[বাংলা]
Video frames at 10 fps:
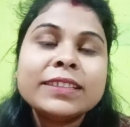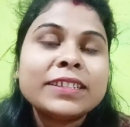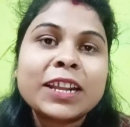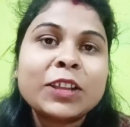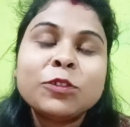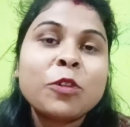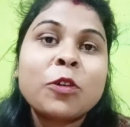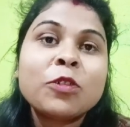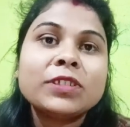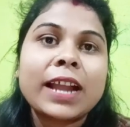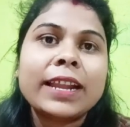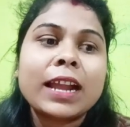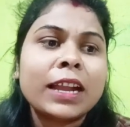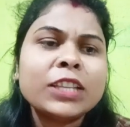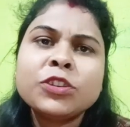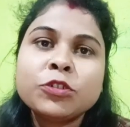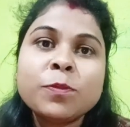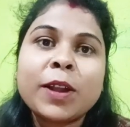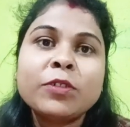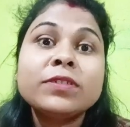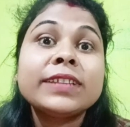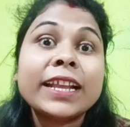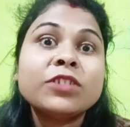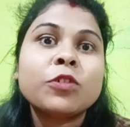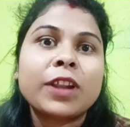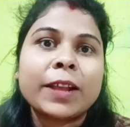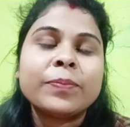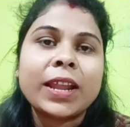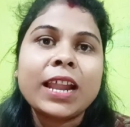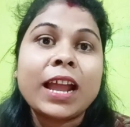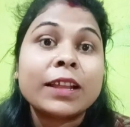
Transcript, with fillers: সেটা কিন্তু কখনো যায় না কিছু কিছু মানুষ চেঞ্জ করে তাই না